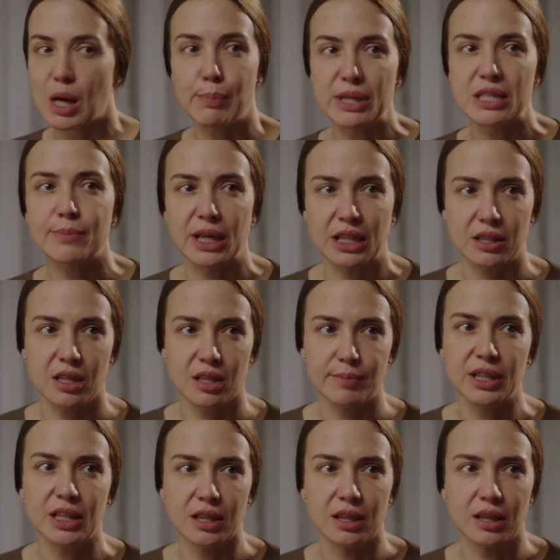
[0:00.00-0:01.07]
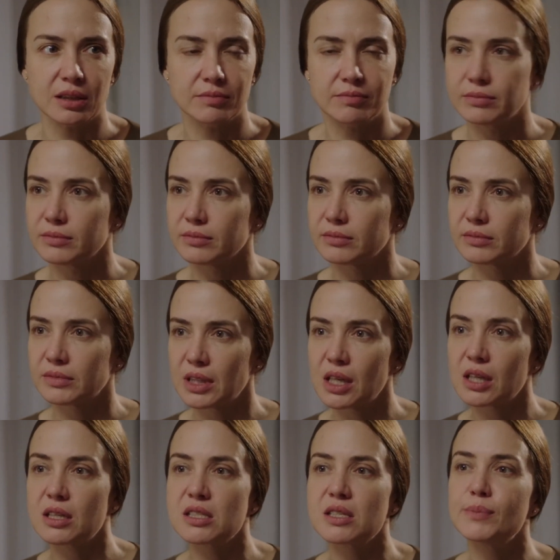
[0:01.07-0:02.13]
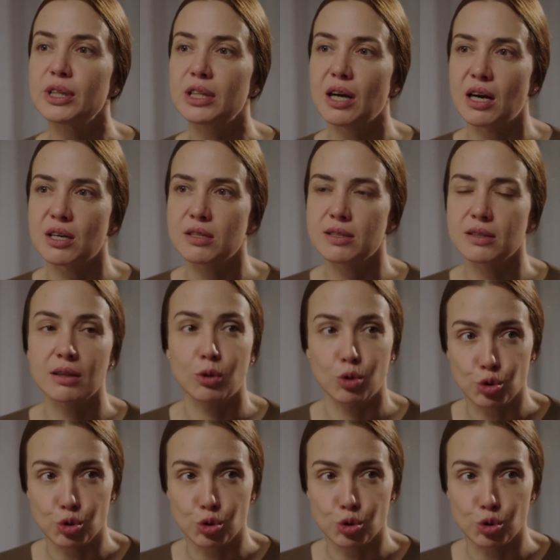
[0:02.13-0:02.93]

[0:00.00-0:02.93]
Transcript: Bana bak Neriman ana. Kızımın karşısında